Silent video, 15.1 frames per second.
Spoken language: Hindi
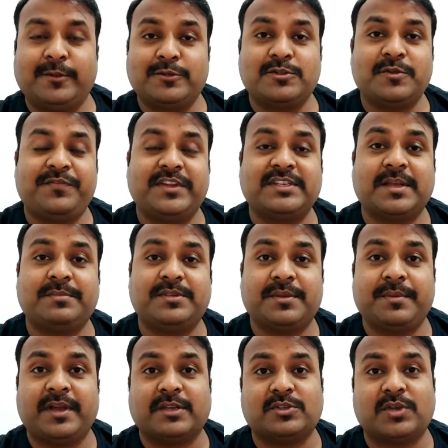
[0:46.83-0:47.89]
दोस्तों फिर से आप
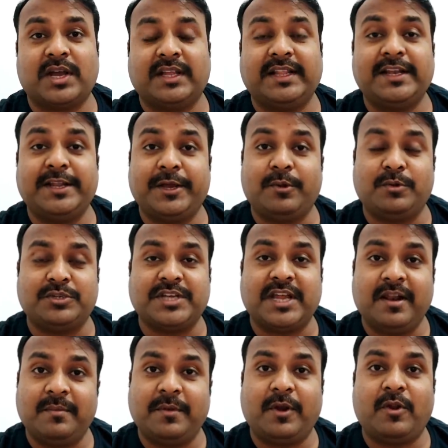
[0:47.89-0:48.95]
सभी का स्वागत है टेगुरु
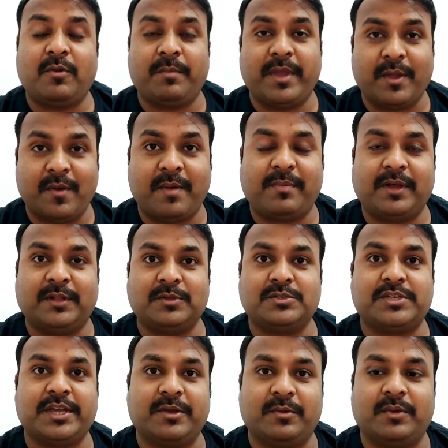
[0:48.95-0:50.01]
चैनल पर और मैं हूँ आपका दोस्त
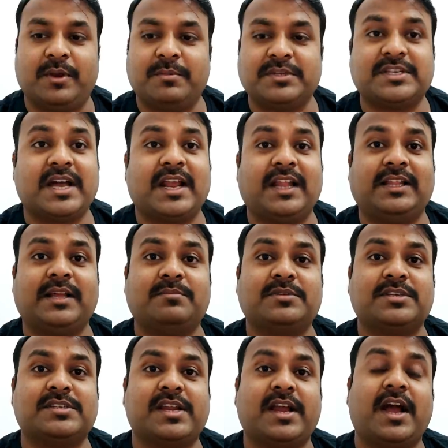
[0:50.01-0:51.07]
टेगुरु नमस्कार आदाब
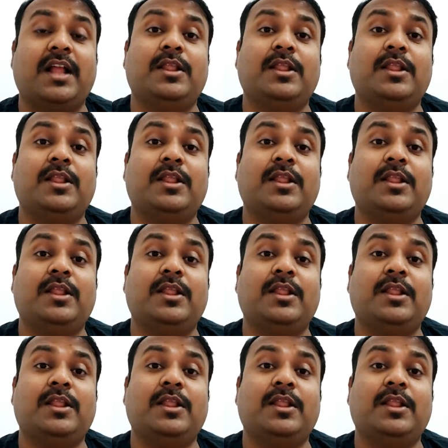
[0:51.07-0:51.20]
सत